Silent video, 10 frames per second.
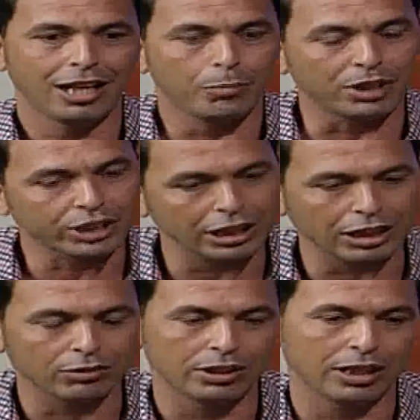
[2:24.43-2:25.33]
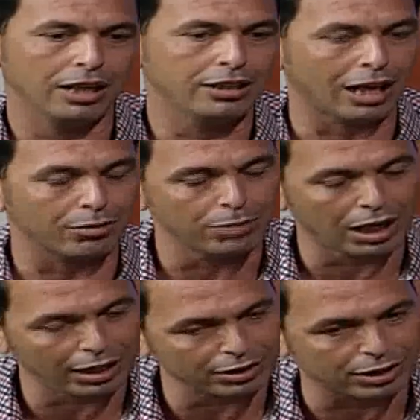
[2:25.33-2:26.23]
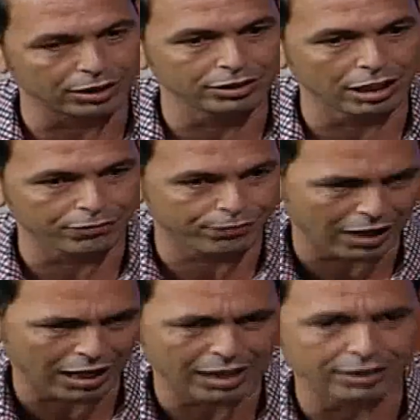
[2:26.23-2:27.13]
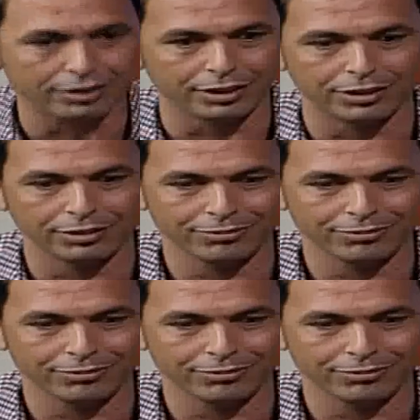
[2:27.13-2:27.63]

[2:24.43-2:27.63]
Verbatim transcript: مش كده ولا ايه يا عم حسن يا فايق